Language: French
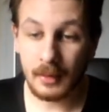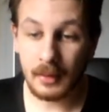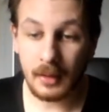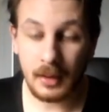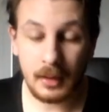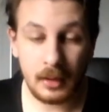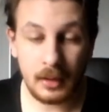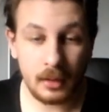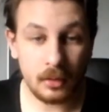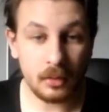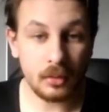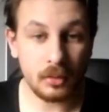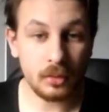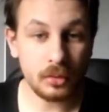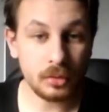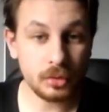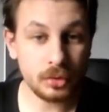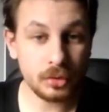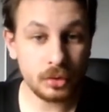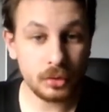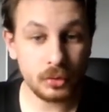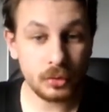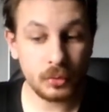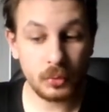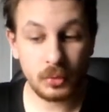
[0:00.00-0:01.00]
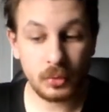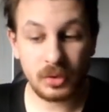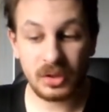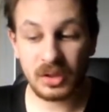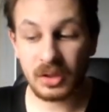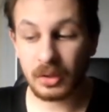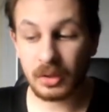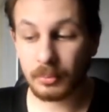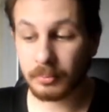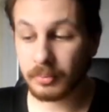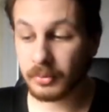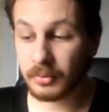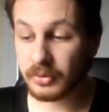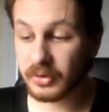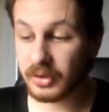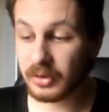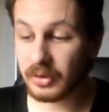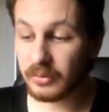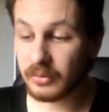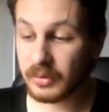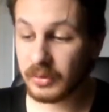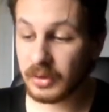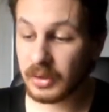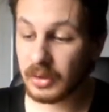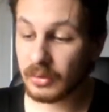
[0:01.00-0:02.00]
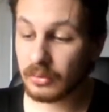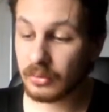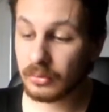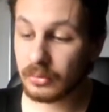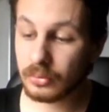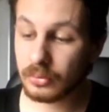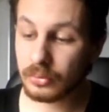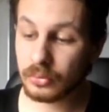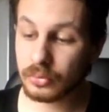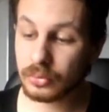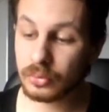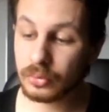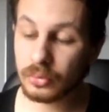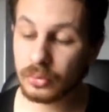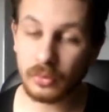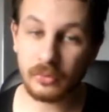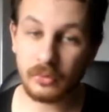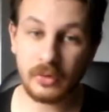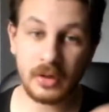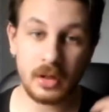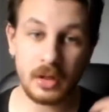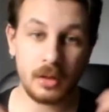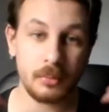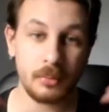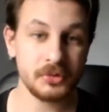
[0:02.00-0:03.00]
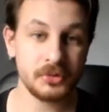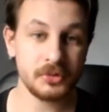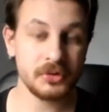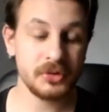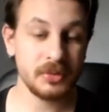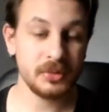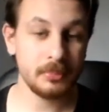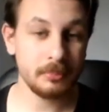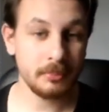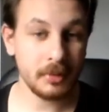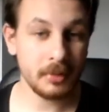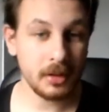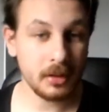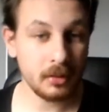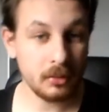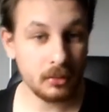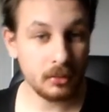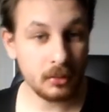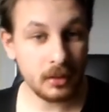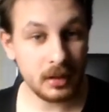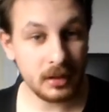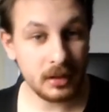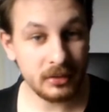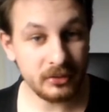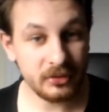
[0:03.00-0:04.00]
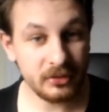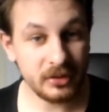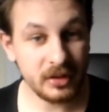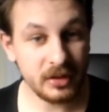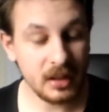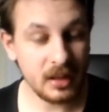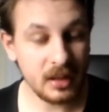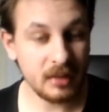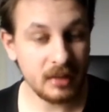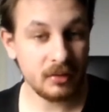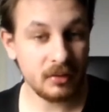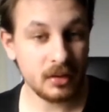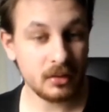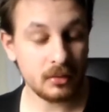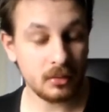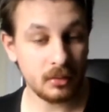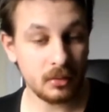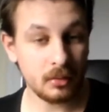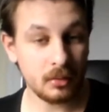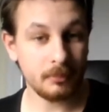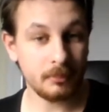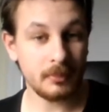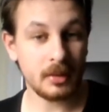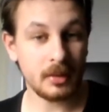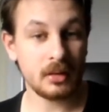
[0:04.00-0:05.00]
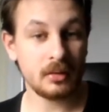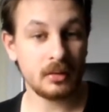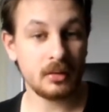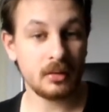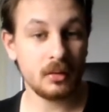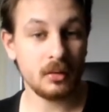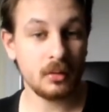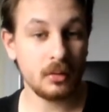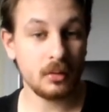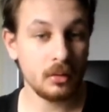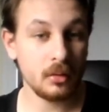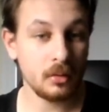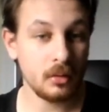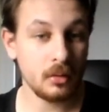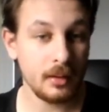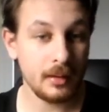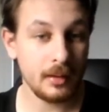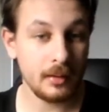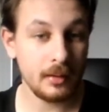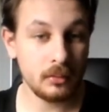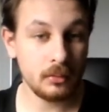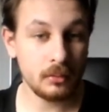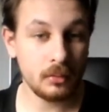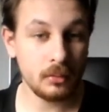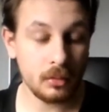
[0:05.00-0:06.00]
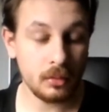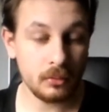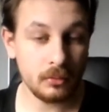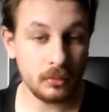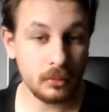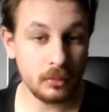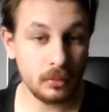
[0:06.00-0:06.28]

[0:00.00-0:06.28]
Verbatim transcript: Alors aujourd'hui, petite vidéo où on va commencer par le lundi avec maintenant une,